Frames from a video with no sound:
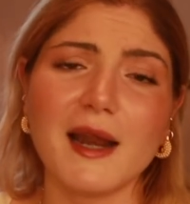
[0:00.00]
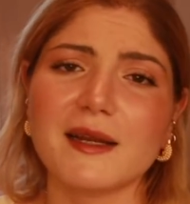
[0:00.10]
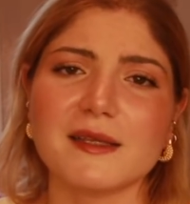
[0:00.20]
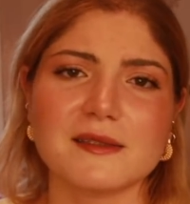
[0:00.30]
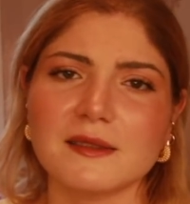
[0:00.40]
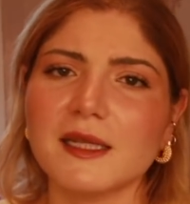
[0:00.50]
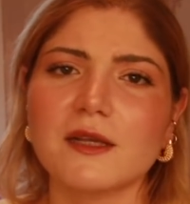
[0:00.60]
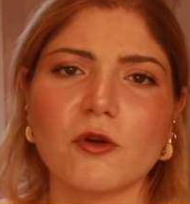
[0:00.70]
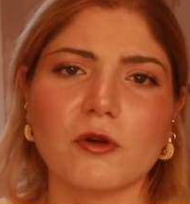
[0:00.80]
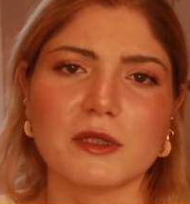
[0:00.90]
Herkesin
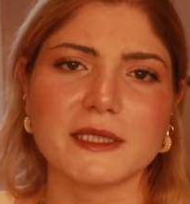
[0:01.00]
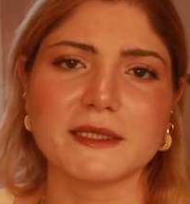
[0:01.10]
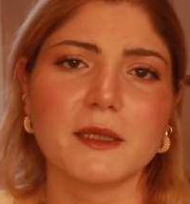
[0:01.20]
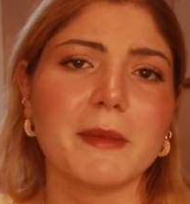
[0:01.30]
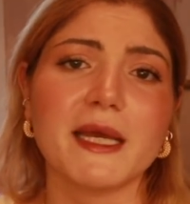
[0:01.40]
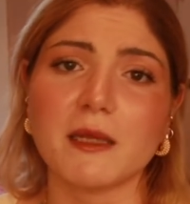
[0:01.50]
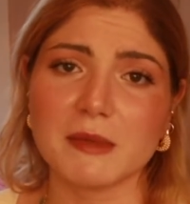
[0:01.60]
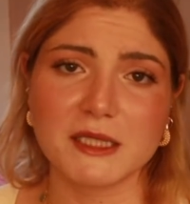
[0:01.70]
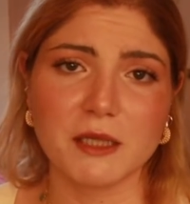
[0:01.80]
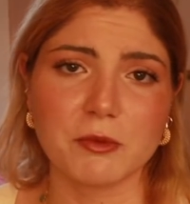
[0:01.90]
ilk koklayışta
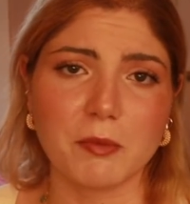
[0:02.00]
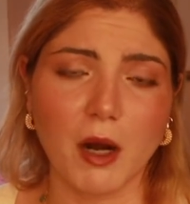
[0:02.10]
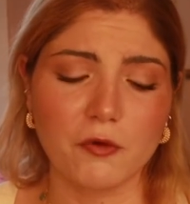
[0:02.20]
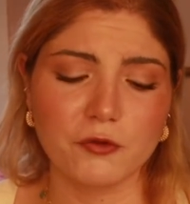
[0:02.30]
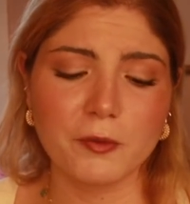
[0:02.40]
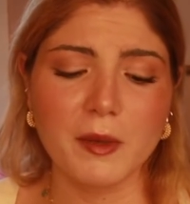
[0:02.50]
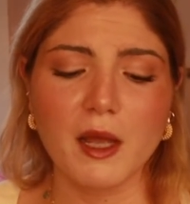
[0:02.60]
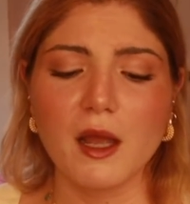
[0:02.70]
beğenebileceği bir parfüm.